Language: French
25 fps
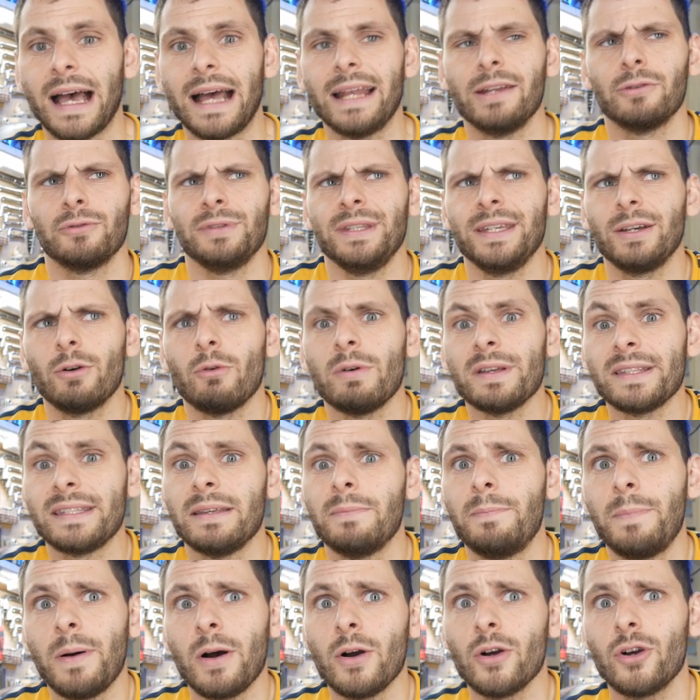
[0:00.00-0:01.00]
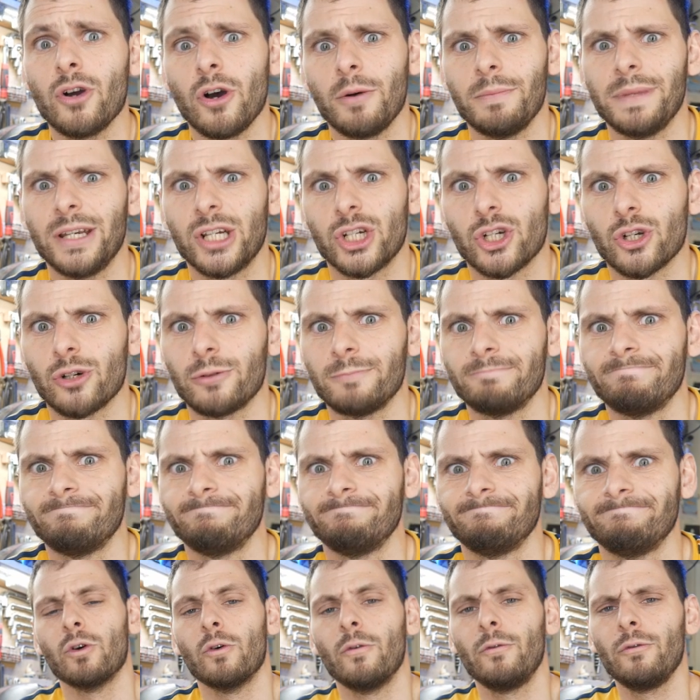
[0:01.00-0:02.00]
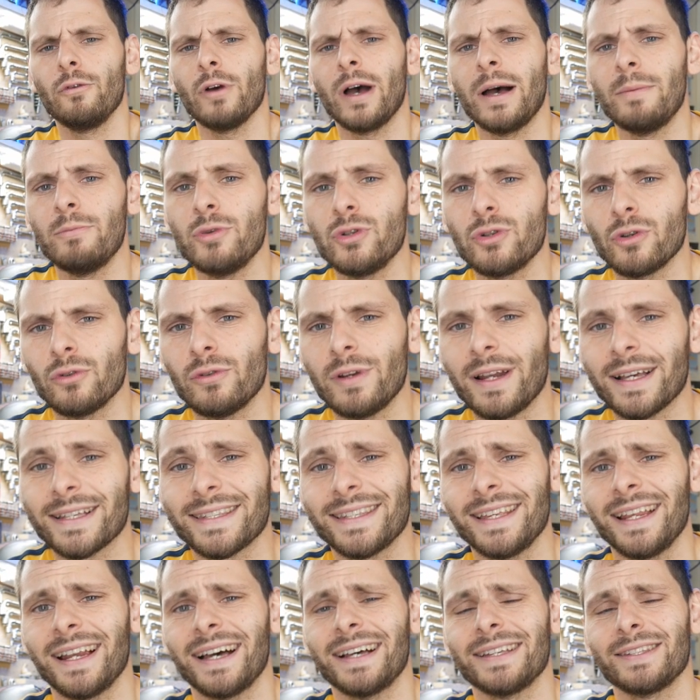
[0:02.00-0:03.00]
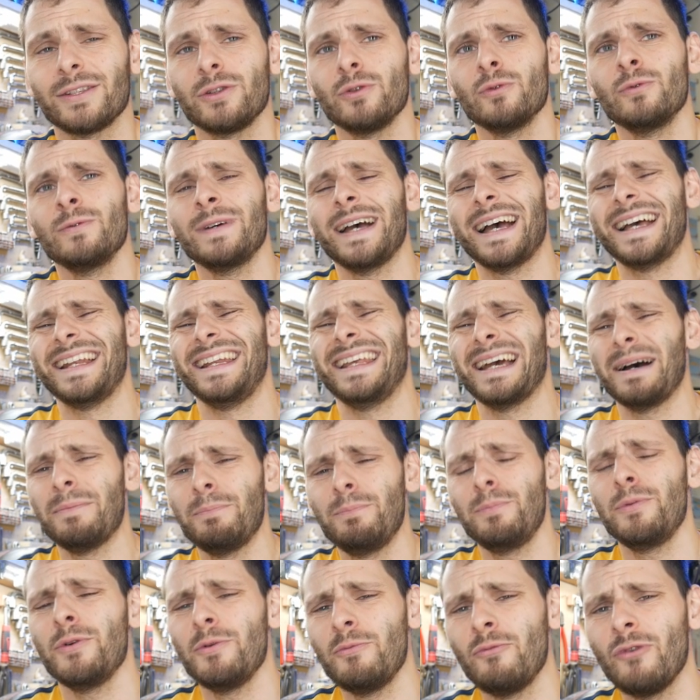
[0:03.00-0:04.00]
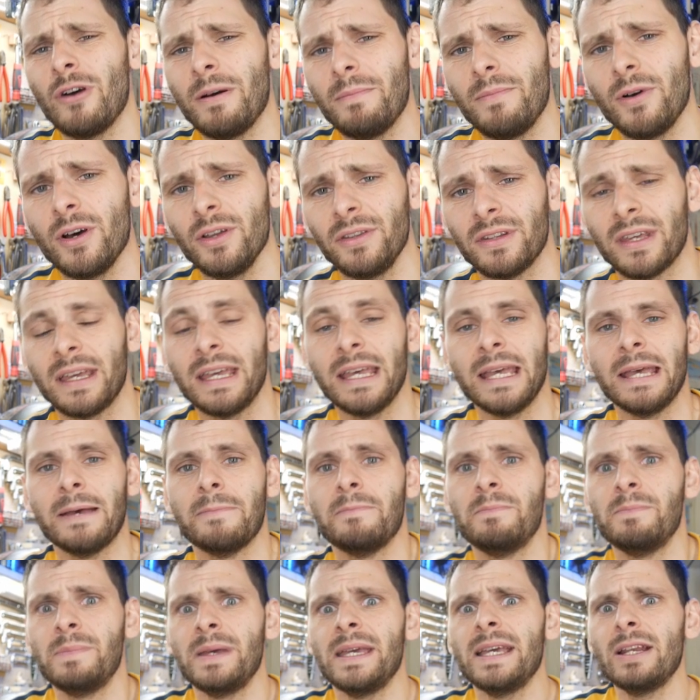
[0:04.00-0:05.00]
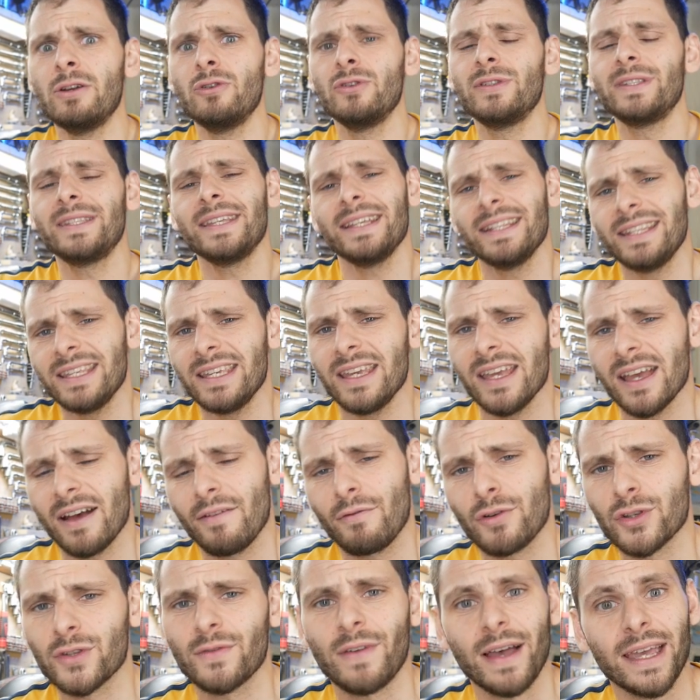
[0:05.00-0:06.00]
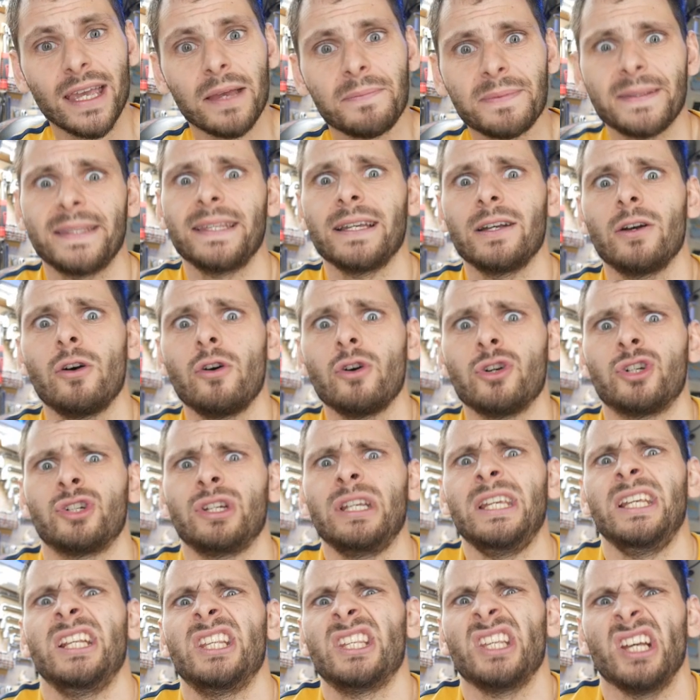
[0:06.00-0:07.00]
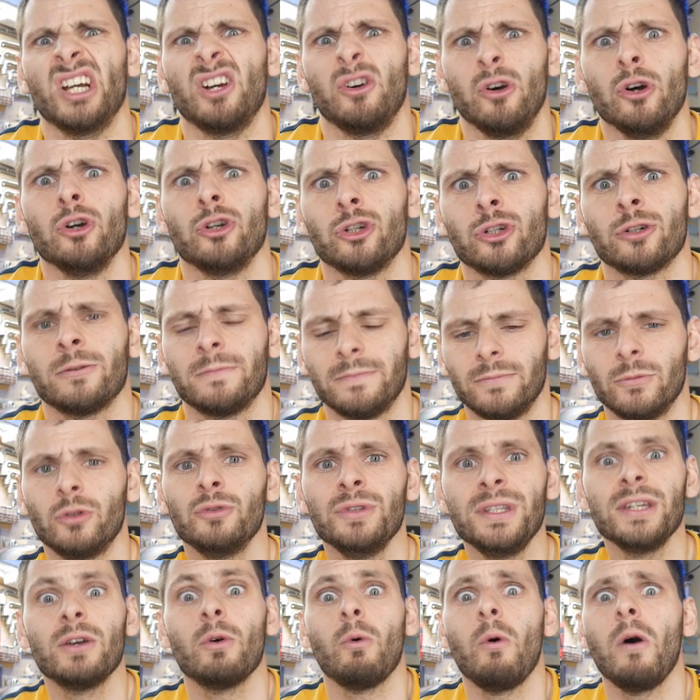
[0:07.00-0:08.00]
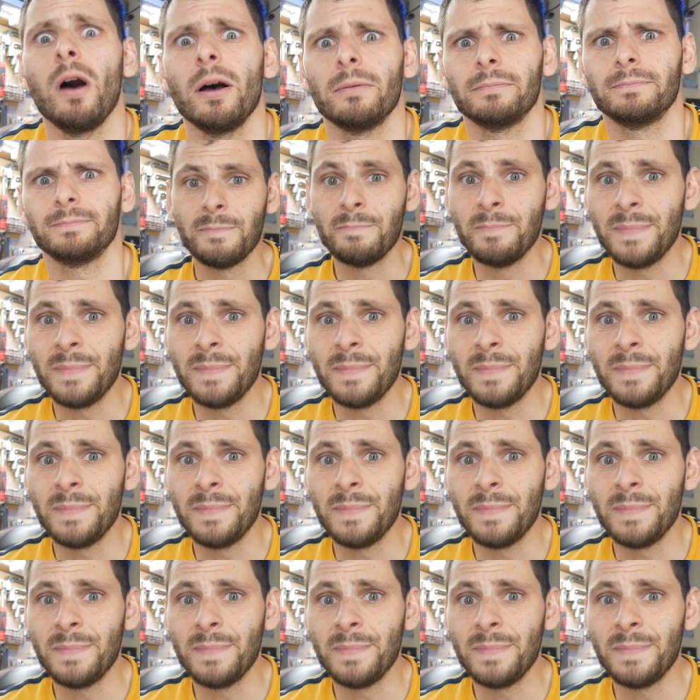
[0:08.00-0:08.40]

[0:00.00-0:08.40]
Allez, on y croit, c'est pas encore méchant. Au fur et à mesure de l'accélération, elle est un peu moins bonne, mais le CDI avance variable s'accroche, il s'accroche, on y croit.